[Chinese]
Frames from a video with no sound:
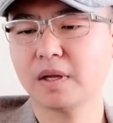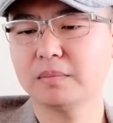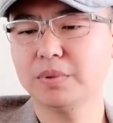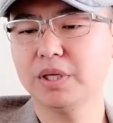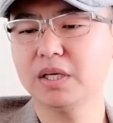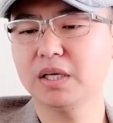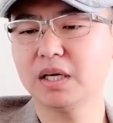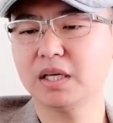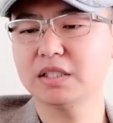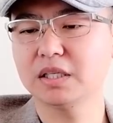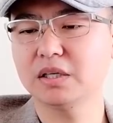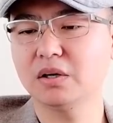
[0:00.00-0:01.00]
布林肯还
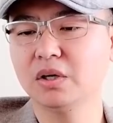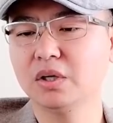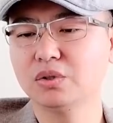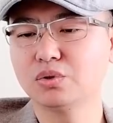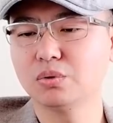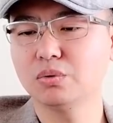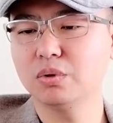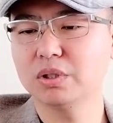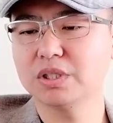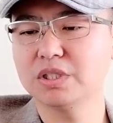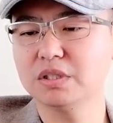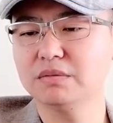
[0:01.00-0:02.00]
强调，中国的
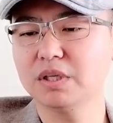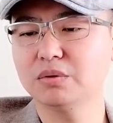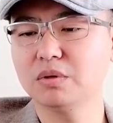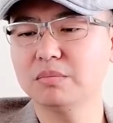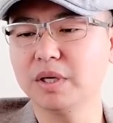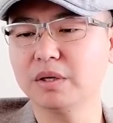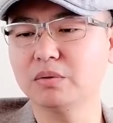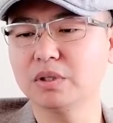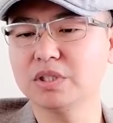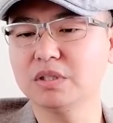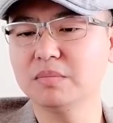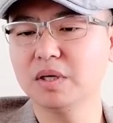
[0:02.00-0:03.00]
行为对美国
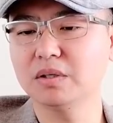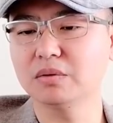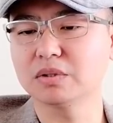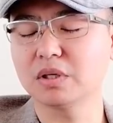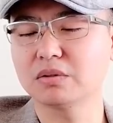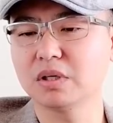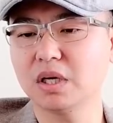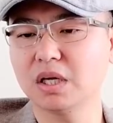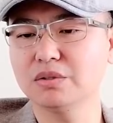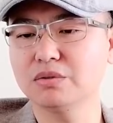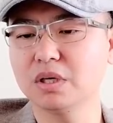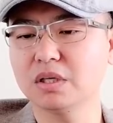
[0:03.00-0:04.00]
及盟友造成
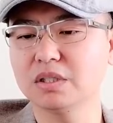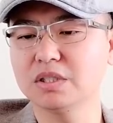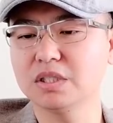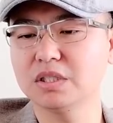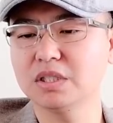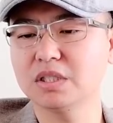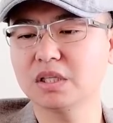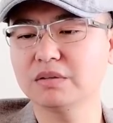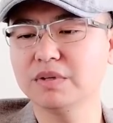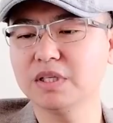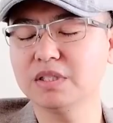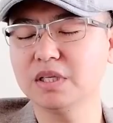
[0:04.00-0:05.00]
安全和经济上的
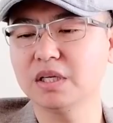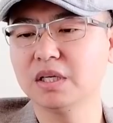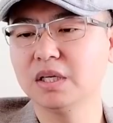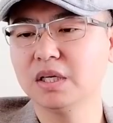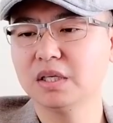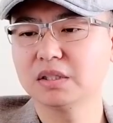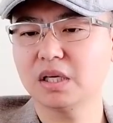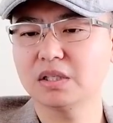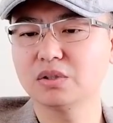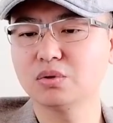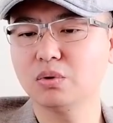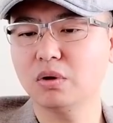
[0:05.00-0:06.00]
威胁。他指
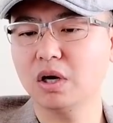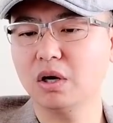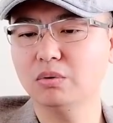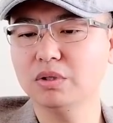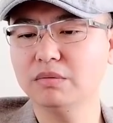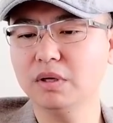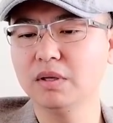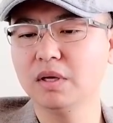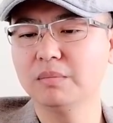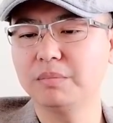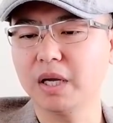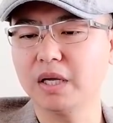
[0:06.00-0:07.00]
出，毫无疑问，
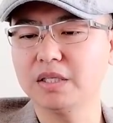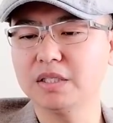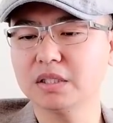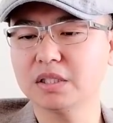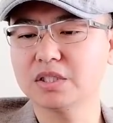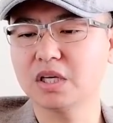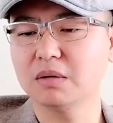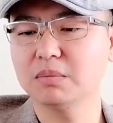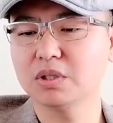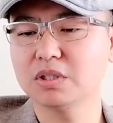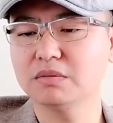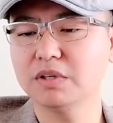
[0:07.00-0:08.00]
北京的强
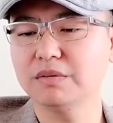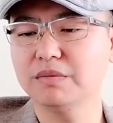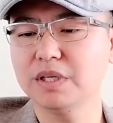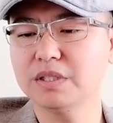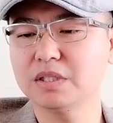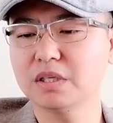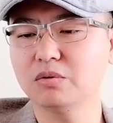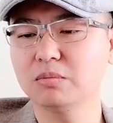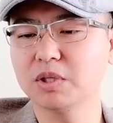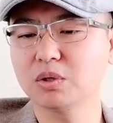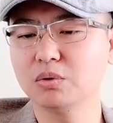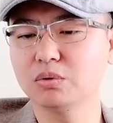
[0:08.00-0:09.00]
迫行为威胁着我
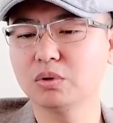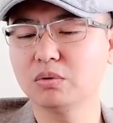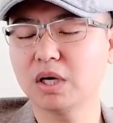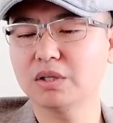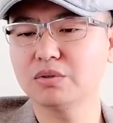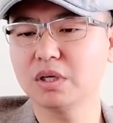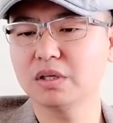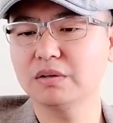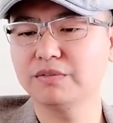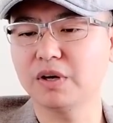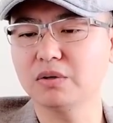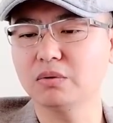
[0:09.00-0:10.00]
们的共同安全和
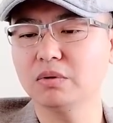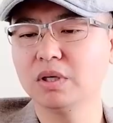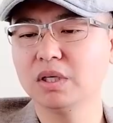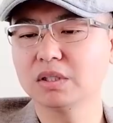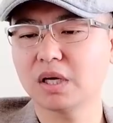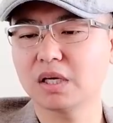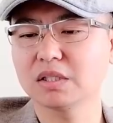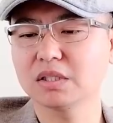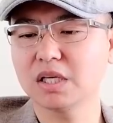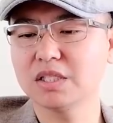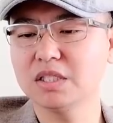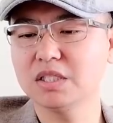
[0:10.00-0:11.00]
繁荣。他正
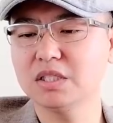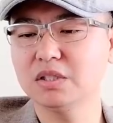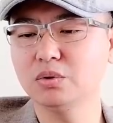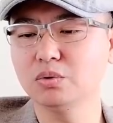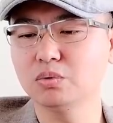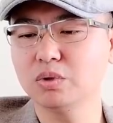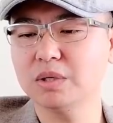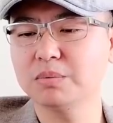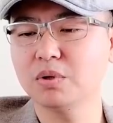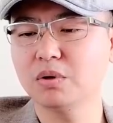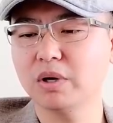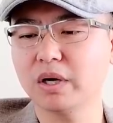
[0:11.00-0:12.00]
在积极努力
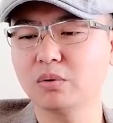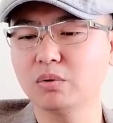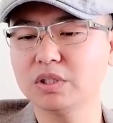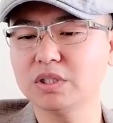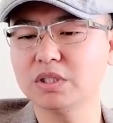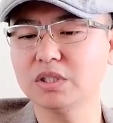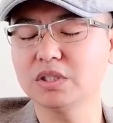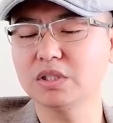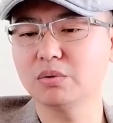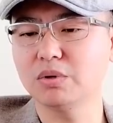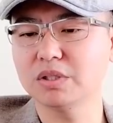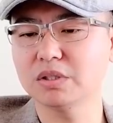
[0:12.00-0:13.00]
破坏国际体系的
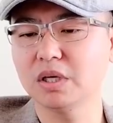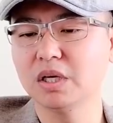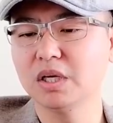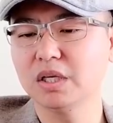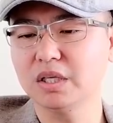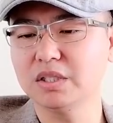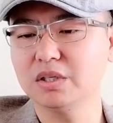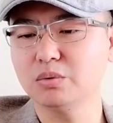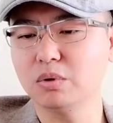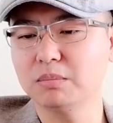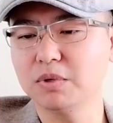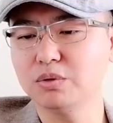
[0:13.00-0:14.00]
规则以及
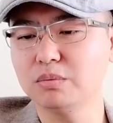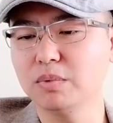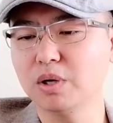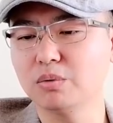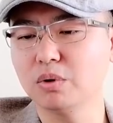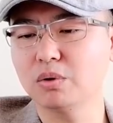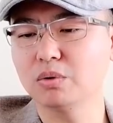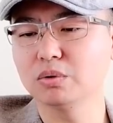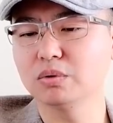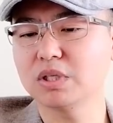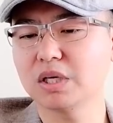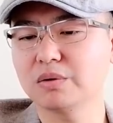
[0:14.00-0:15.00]
我们与盟国共
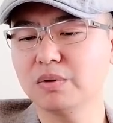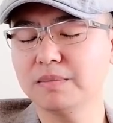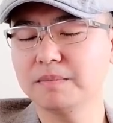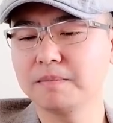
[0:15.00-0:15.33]
同价值观。